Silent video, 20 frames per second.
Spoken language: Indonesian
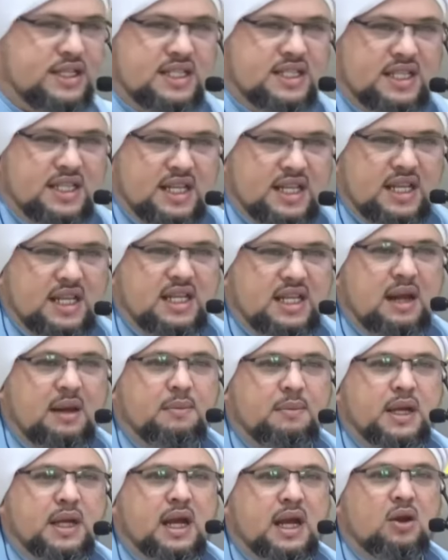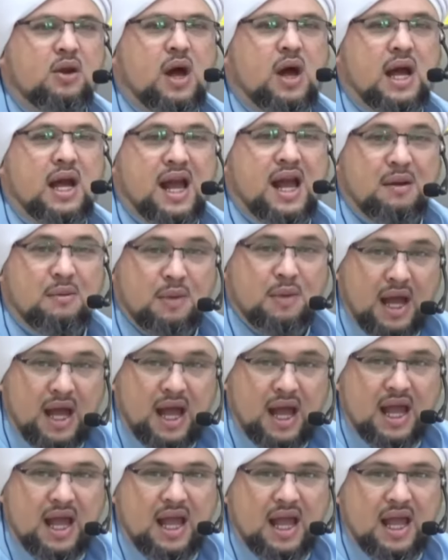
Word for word: sendiri tapi kalau agama